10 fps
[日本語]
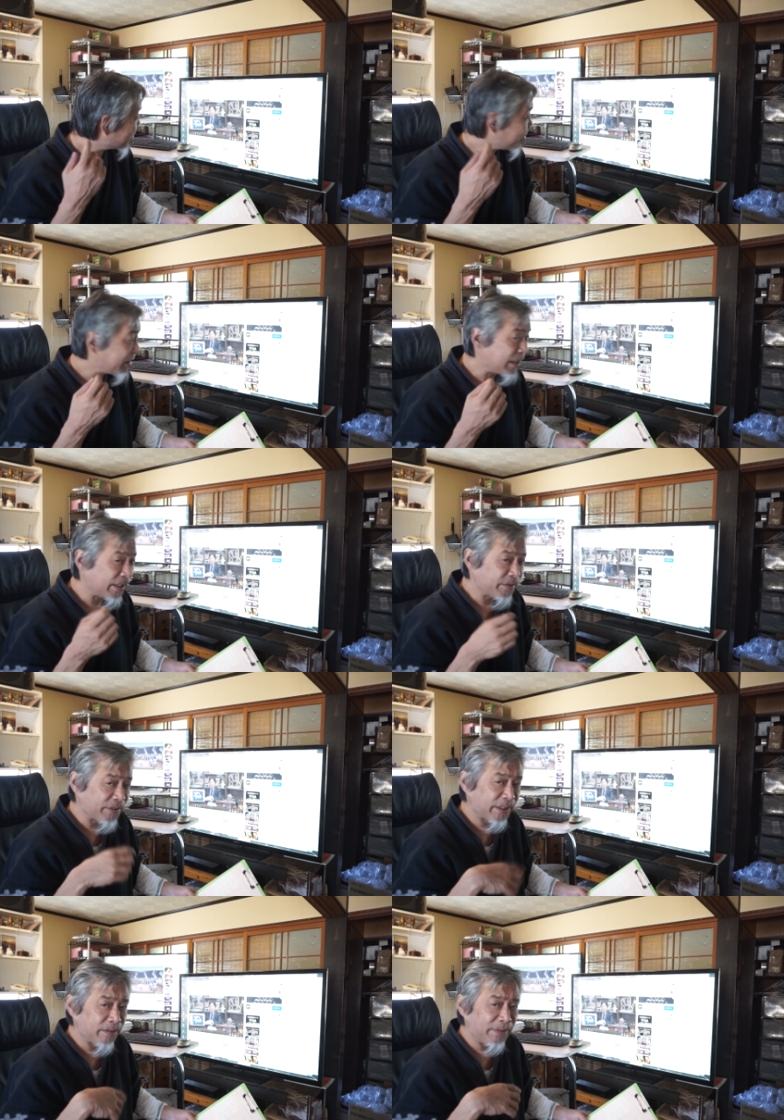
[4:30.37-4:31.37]
あ、ツイッターの
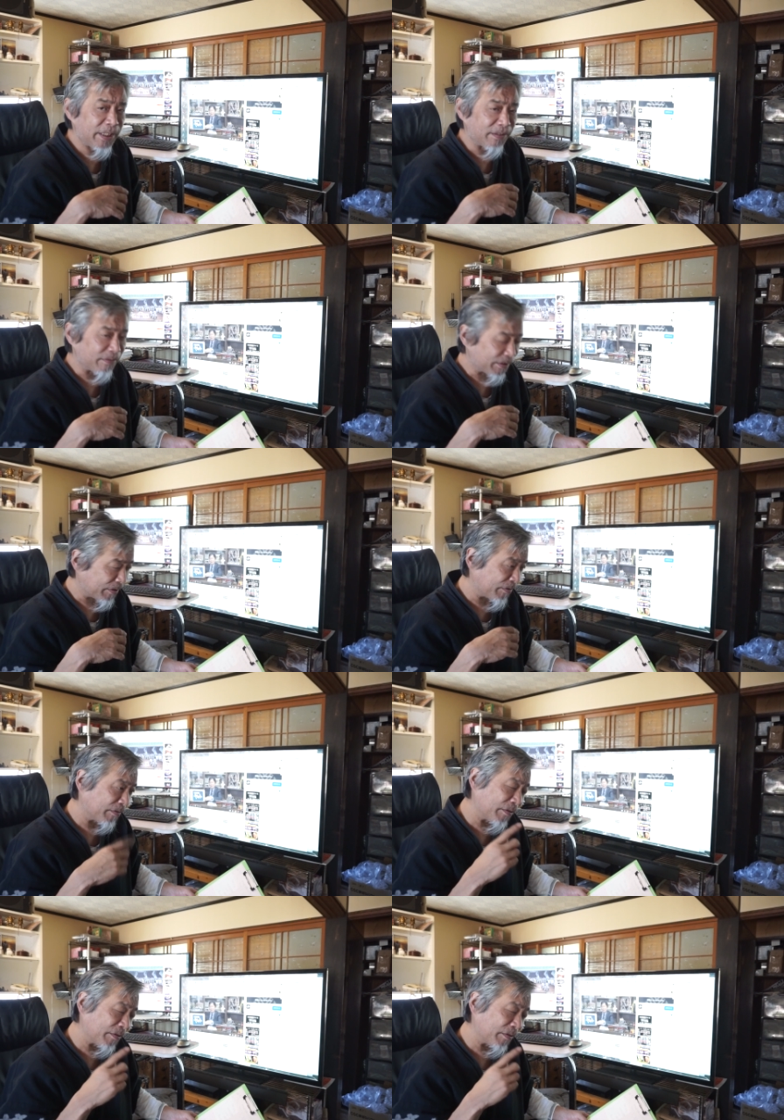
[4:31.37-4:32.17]
トレンド見てるんですけど